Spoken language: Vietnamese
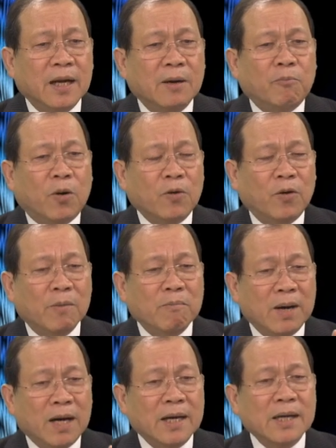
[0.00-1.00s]
một cái loại
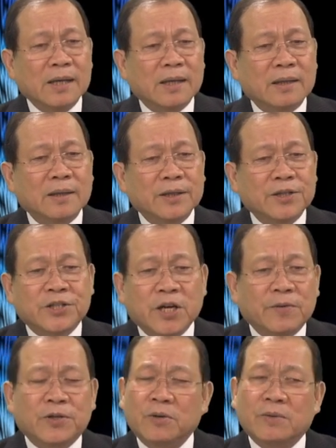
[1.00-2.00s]
mới
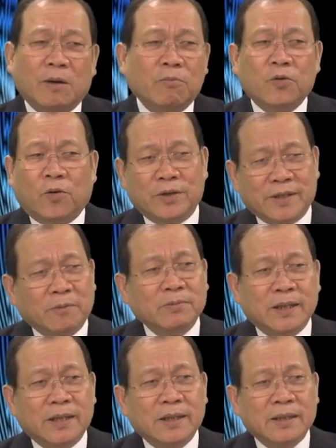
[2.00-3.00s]
siêu chim không còn
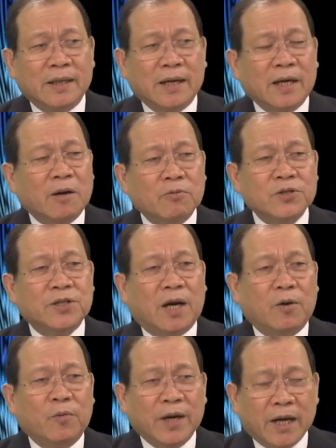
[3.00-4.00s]
sống nữa thì ra không có
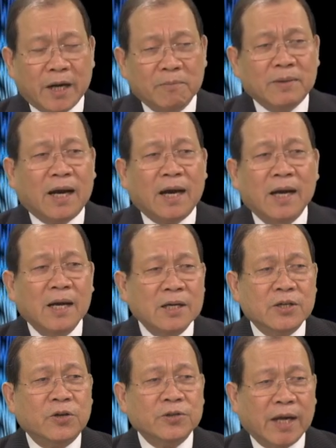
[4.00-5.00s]
sợ nguy hiểm là
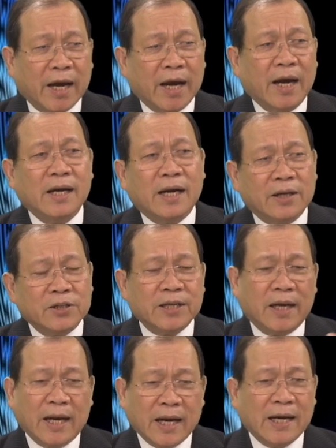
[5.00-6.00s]
có thể là nó
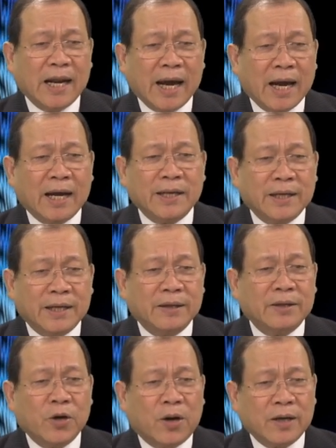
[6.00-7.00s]
sẽ lây lan hay gì
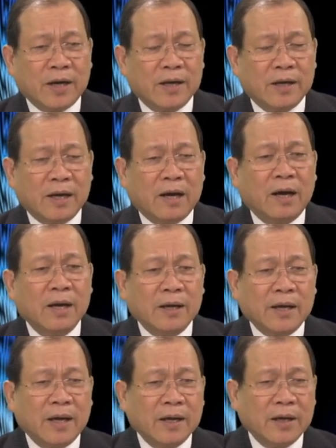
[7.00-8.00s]
do cái à,
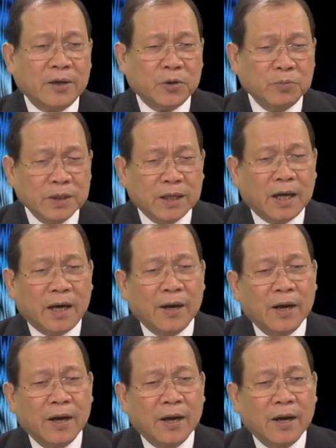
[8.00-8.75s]
cái à, chủng ngừa